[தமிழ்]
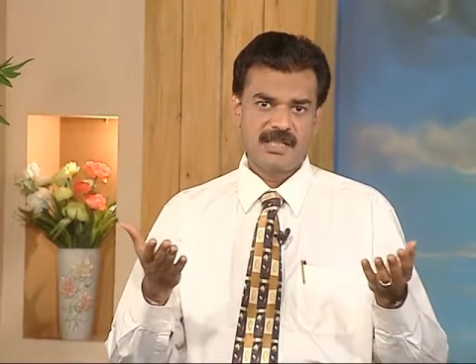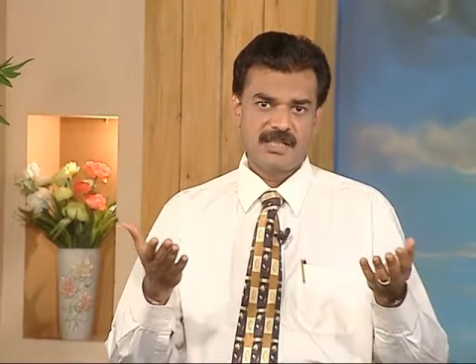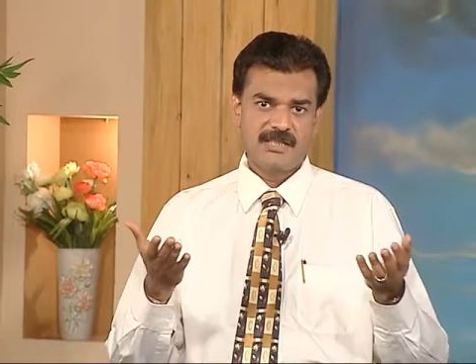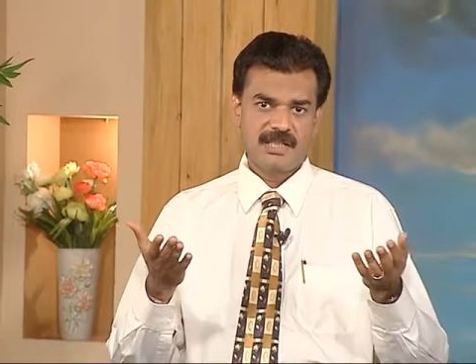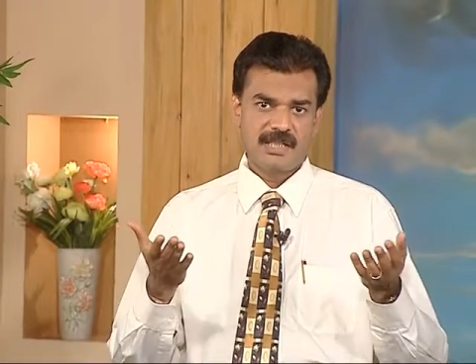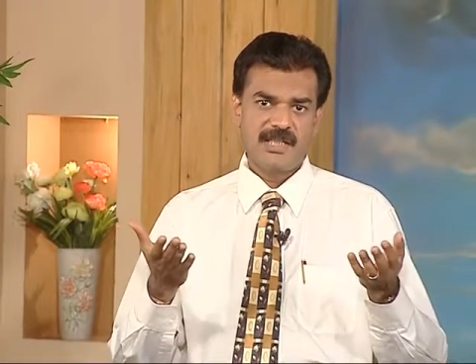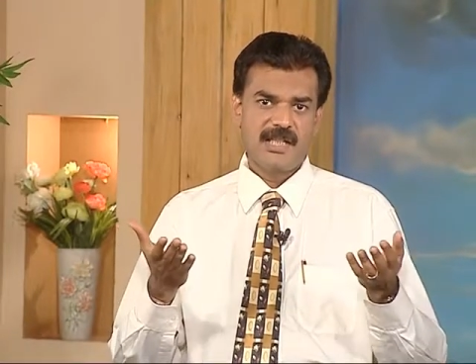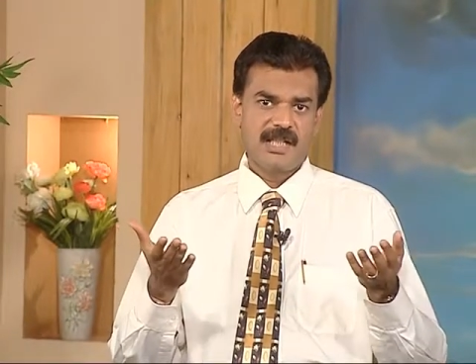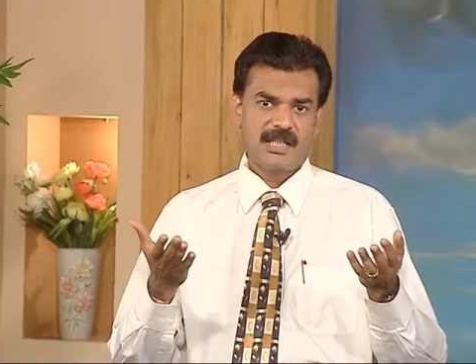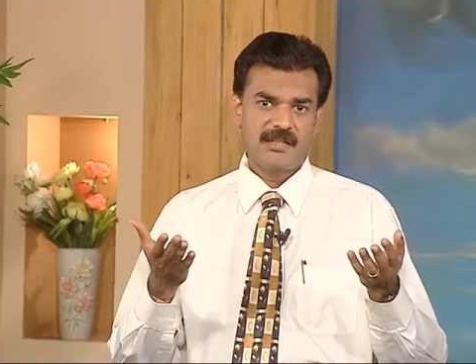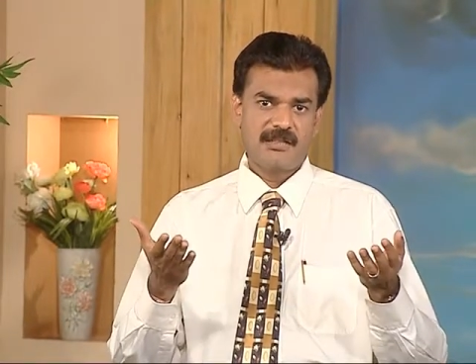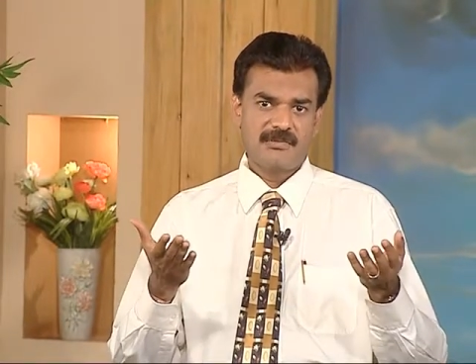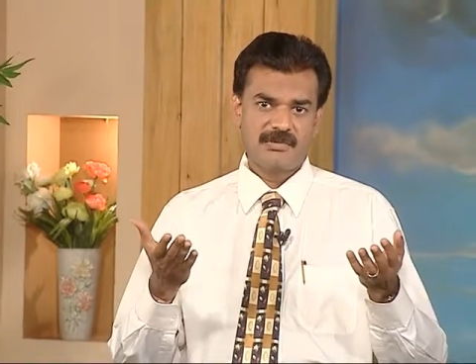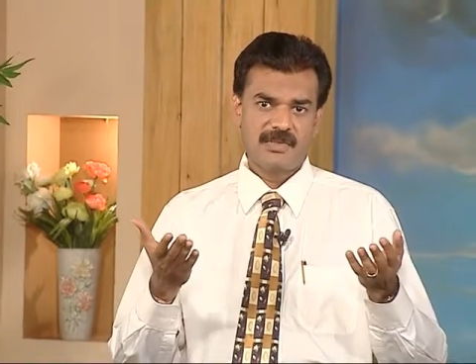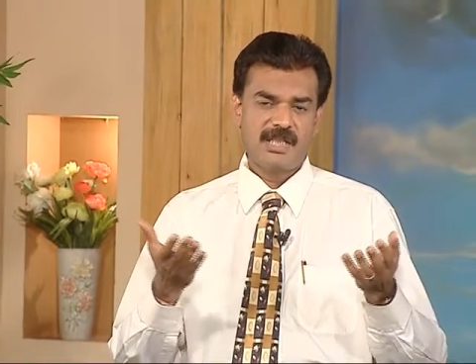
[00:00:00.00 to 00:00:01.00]
சரியாக
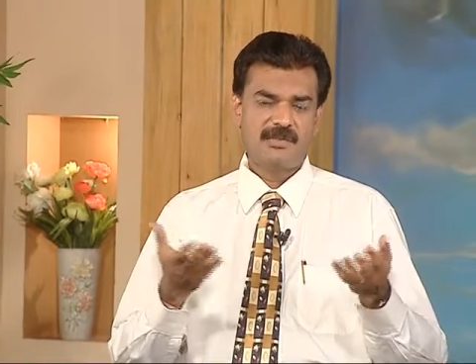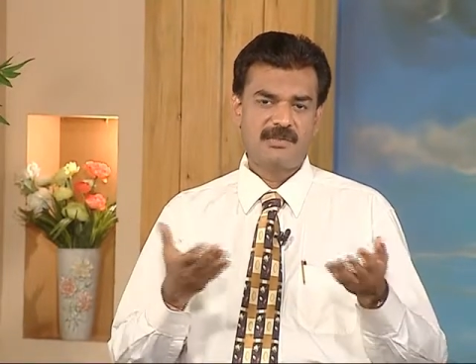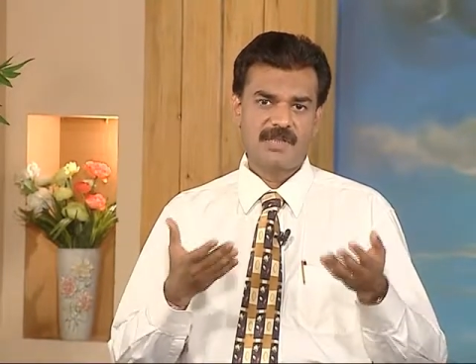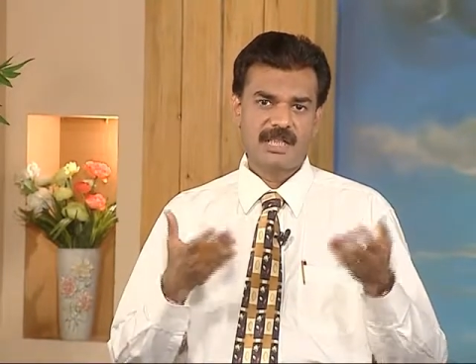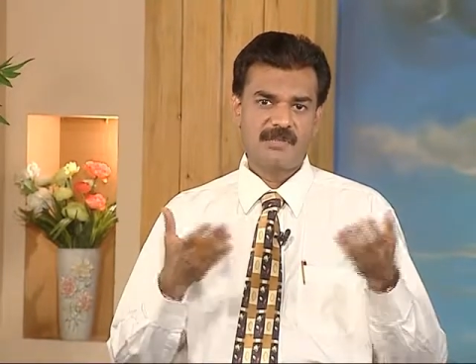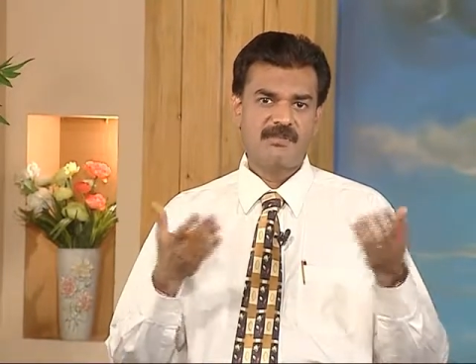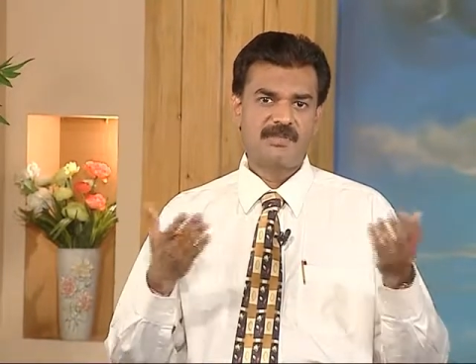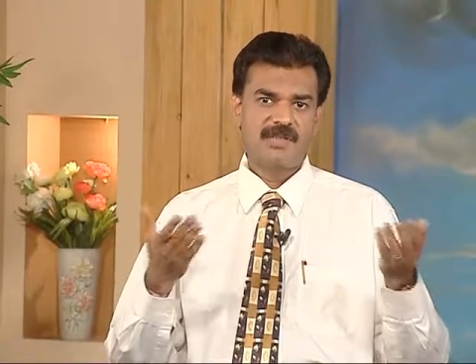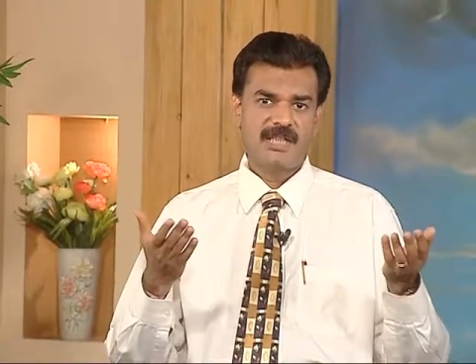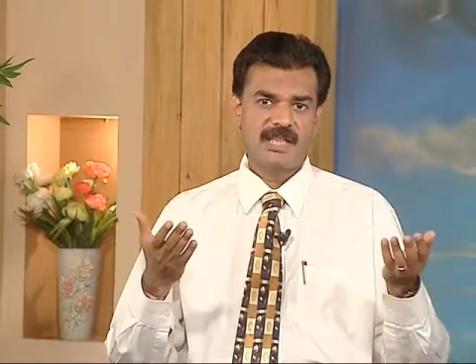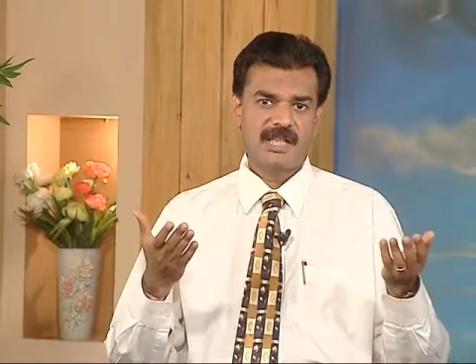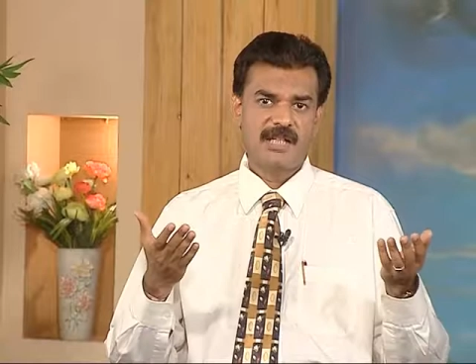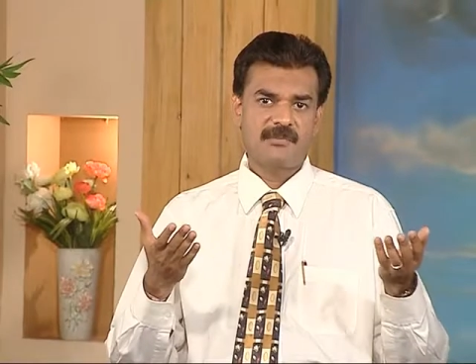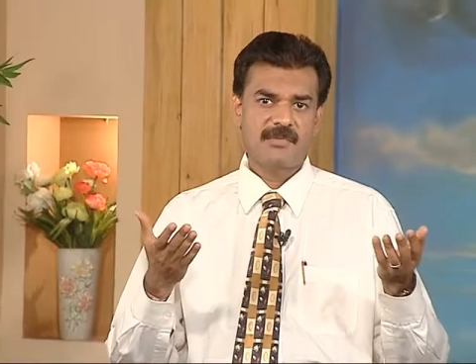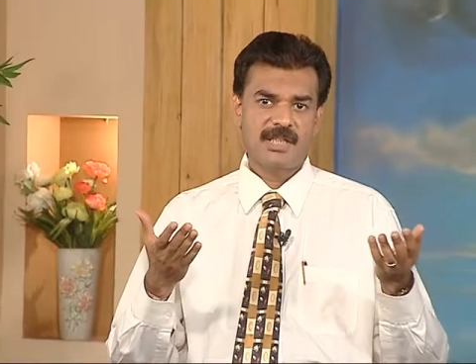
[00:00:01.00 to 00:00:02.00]
உடல் உழைப்பு
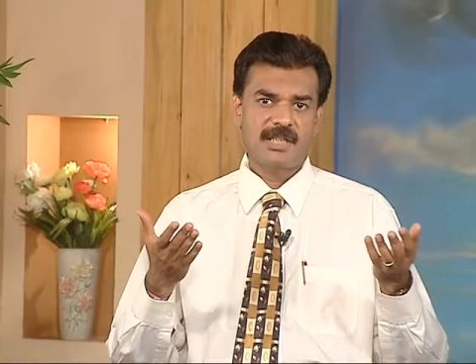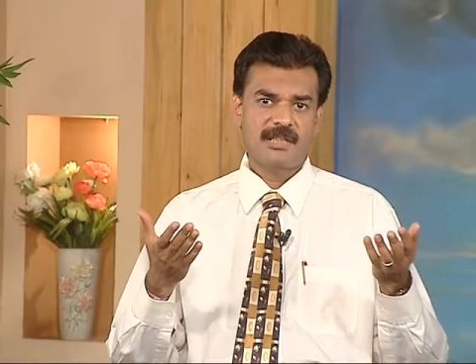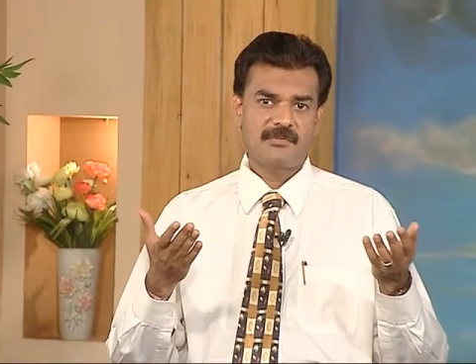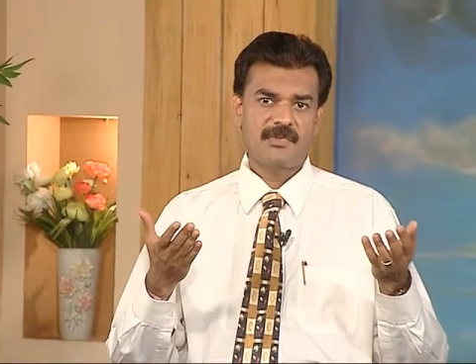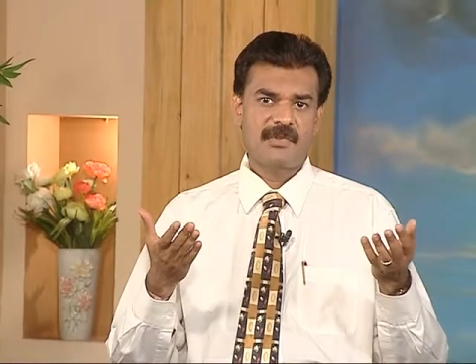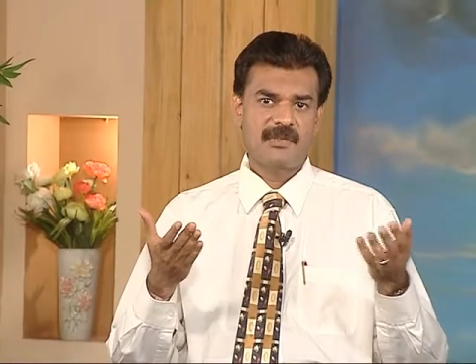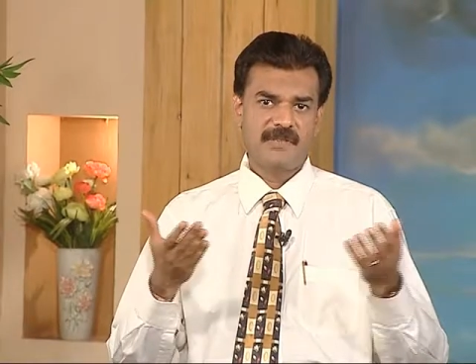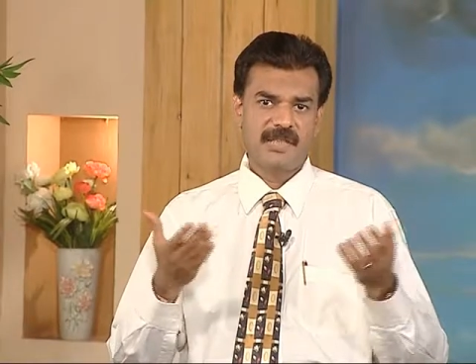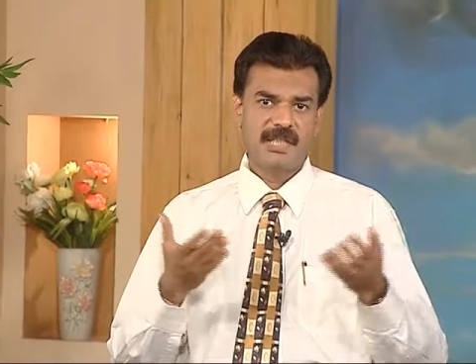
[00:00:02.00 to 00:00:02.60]
இல்லாமல் நம்மளோ